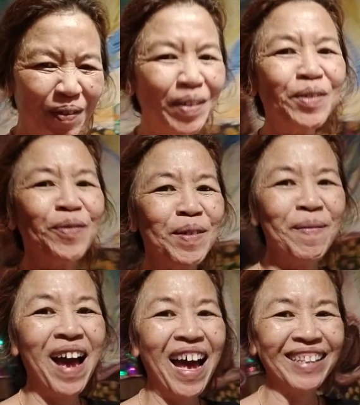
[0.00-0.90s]
แต่ว่าสวย
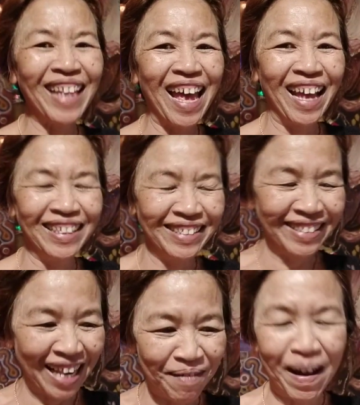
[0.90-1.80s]
มากแต่
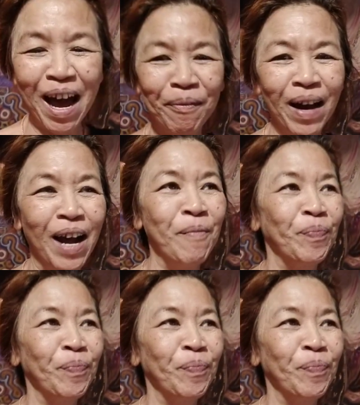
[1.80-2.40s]
สารภาพว่า